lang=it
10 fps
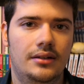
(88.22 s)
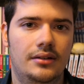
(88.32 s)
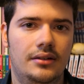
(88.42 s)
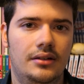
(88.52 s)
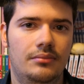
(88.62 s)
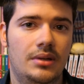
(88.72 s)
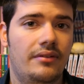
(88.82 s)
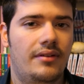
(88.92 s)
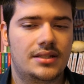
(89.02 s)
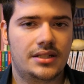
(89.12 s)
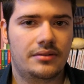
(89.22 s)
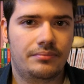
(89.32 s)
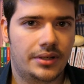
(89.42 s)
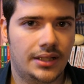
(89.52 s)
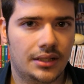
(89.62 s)
eh, mi aveva
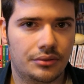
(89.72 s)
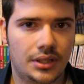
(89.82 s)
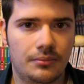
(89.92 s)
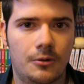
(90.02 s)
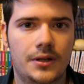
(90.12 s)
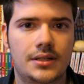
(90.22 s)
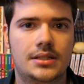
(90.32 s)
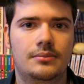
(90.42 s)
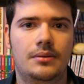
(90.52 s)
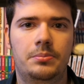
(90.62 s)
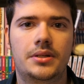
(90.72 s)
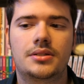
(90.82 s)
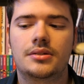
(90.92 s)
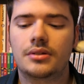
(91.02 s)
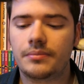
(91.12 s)
sempre dato delle buonissime
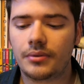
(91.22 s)
impressioni,